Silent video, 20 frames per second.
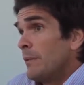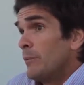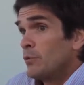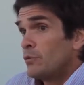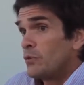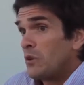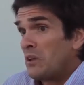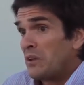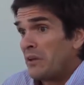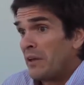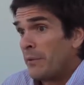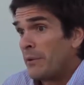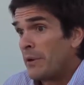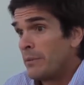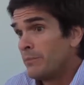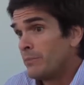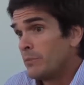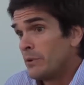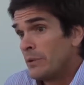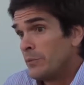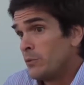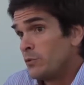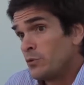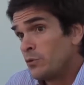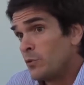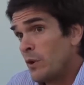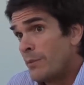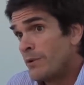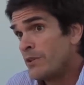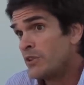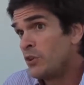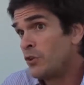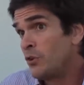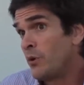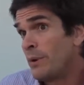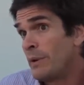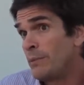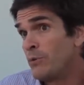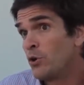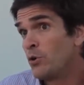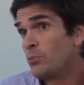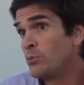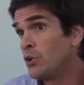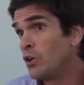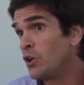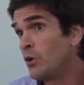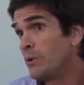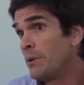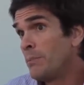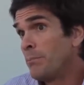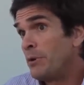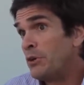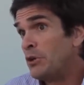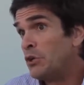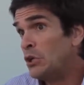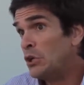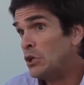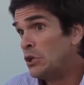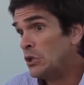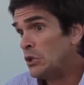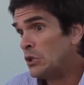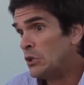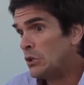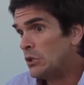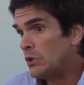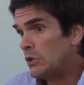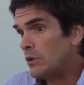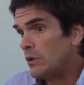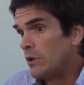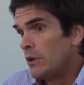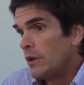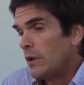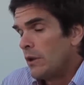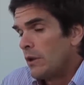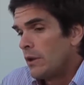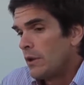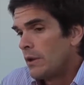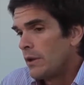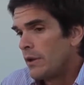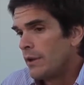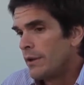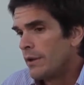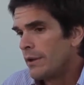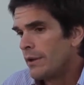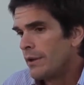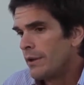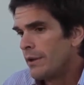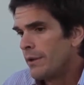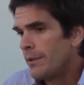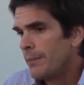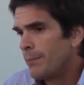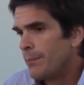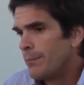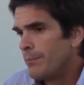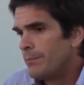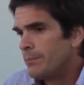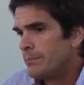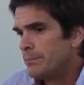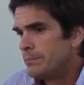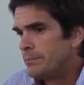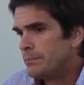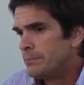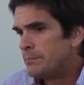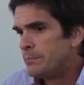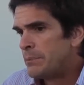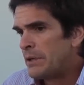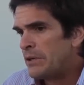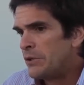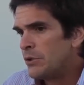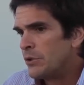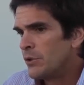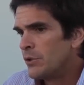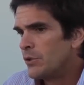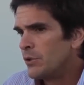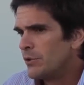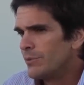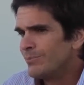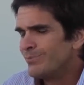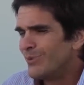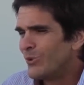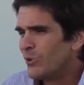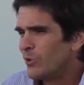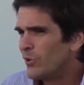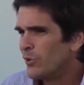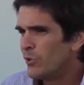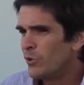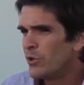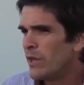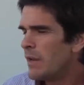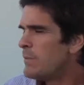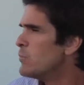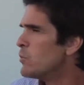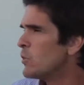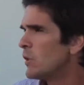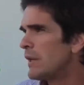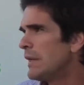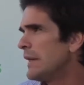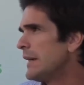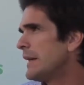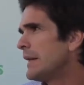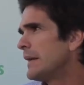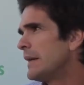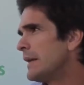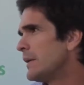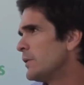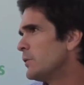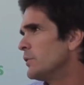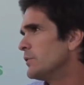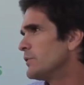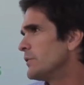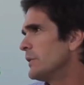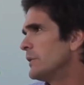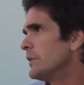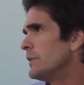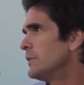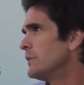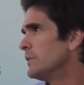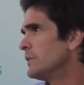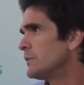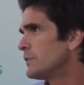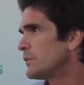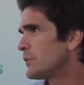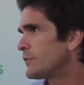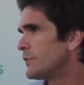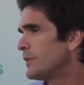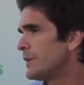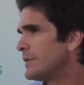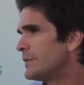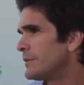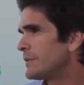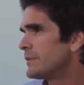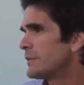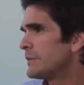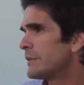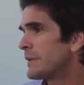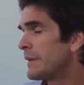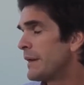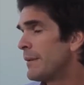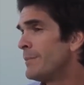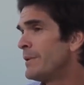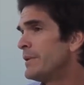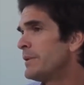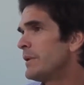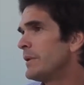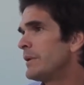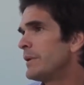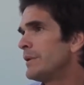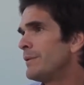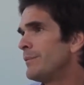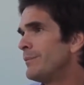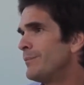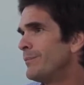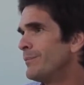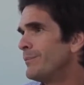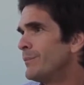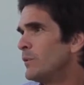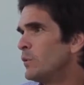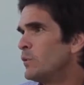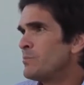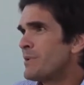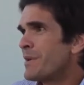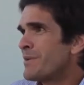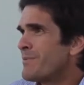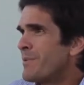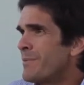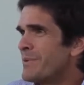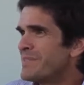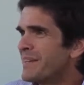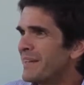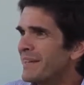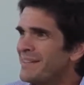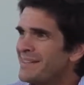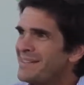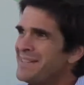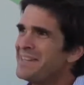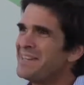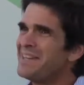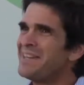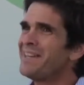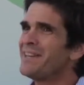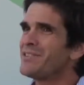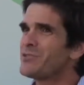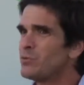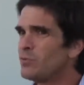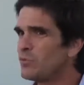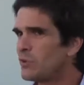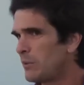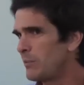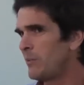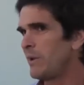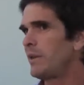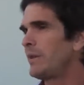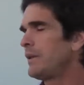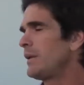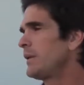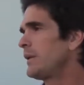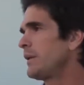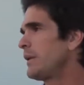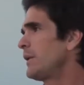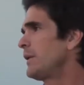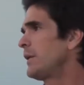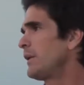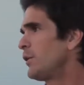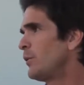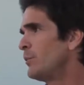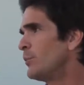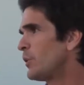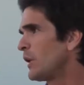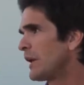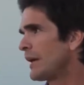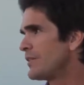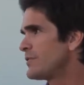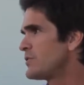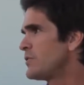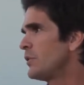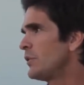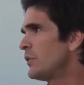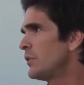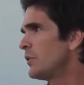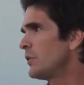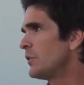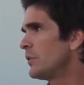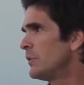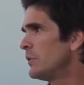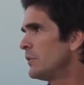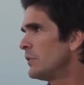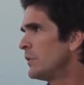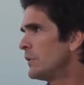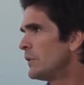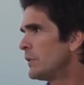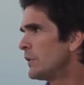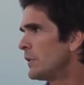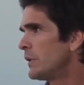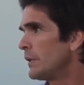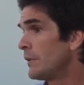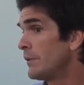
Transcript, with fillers: digamos, que, seguramente no habremos comunicado bien, pero, eh, pero digo, hoy es muy clara la cosa, Entonces, realmente, hoy me parece que ni siquiera es un tema de, de comunicación, ¿no?